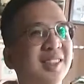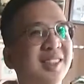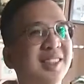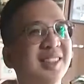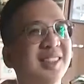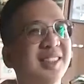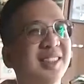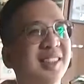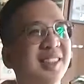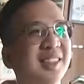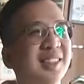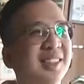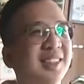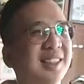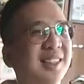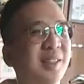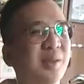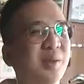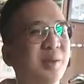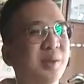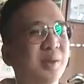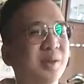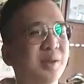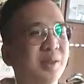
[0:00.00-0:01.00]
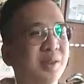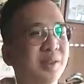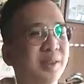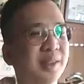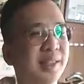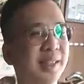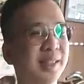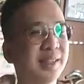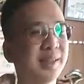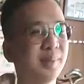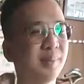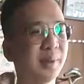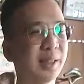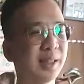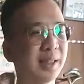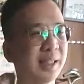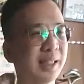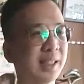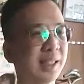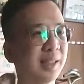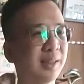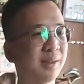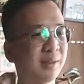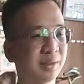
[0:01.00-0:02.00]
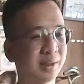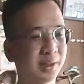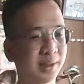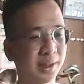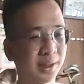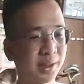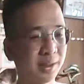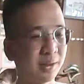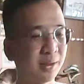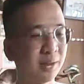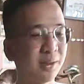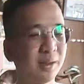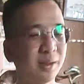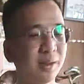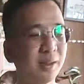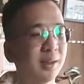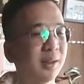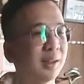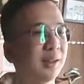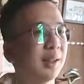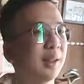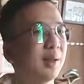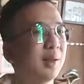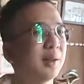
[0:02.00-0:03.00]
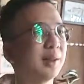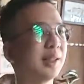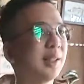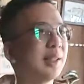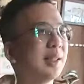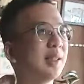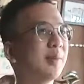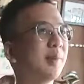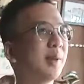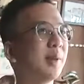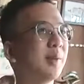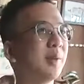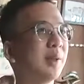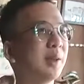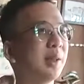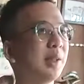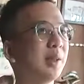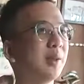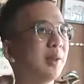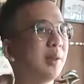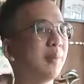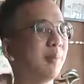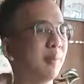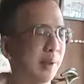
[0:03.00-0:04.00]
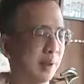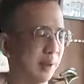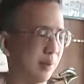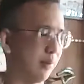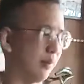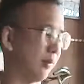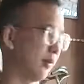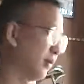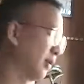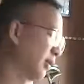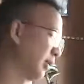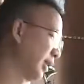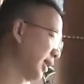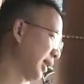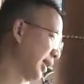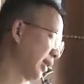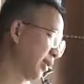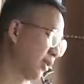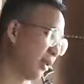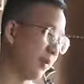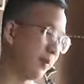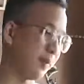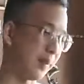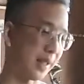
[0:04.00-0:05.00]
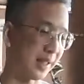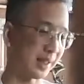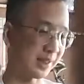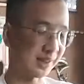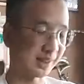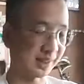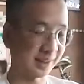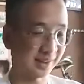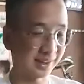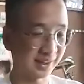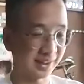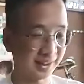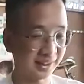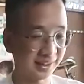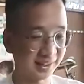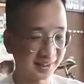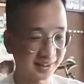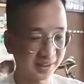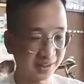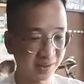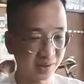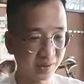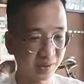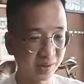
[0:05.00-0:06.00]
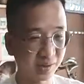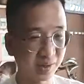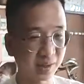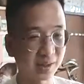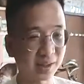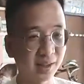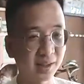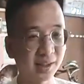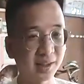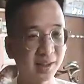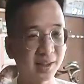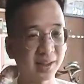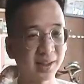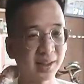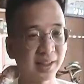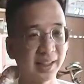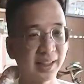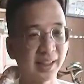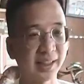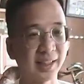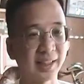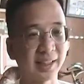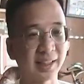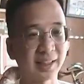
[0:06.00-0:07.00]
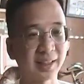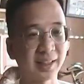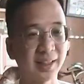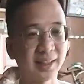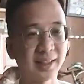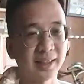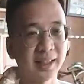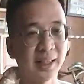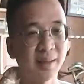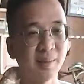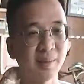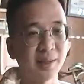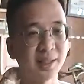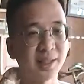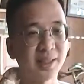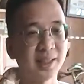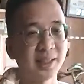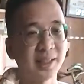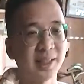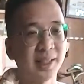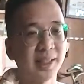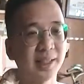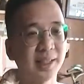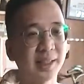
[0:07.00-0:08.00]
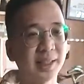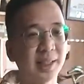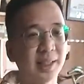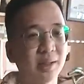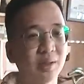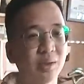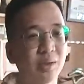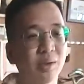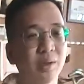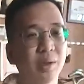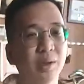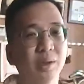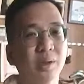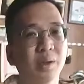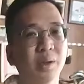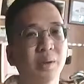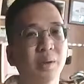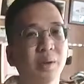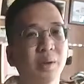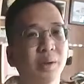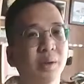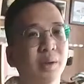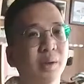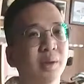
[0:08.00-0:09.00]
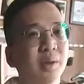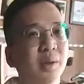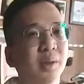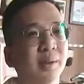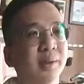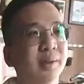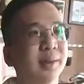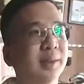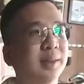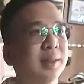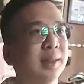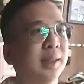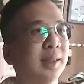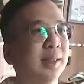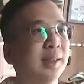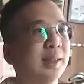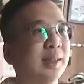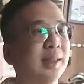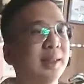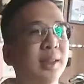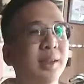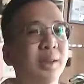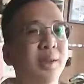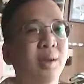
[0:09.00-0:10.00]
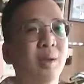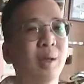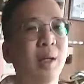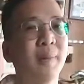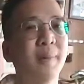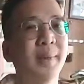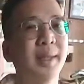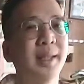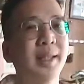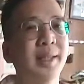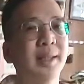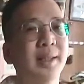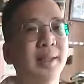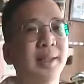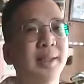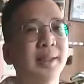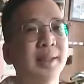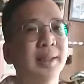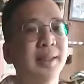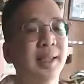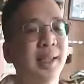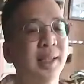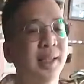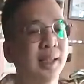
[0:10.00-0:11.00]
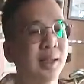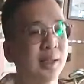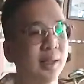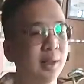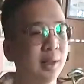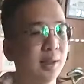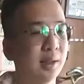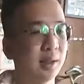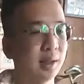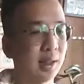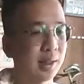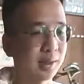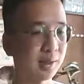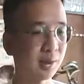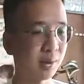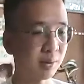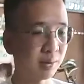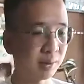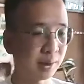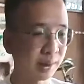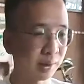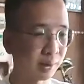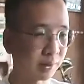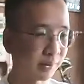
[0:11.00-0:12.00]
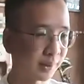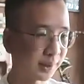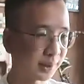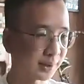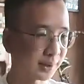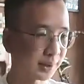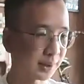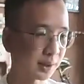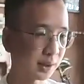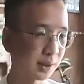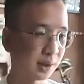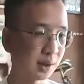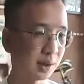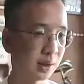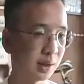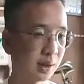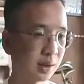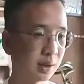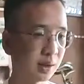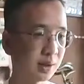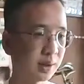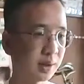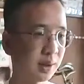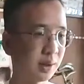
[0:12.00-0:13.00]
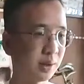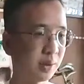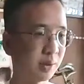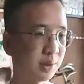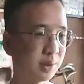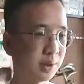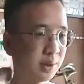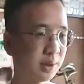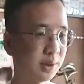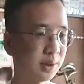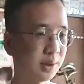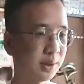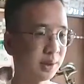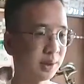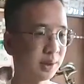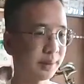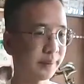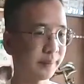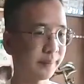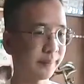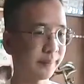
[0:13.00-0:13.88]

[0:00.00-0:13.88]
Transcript: 就是只要我在这边啊，oh,，Thank you，然后我在这边，我一定会，我一定会把整个新村啊，可以带旺起来的，可以做很多活动了，引进很多外面的人进来。但是后来我发现，这些都是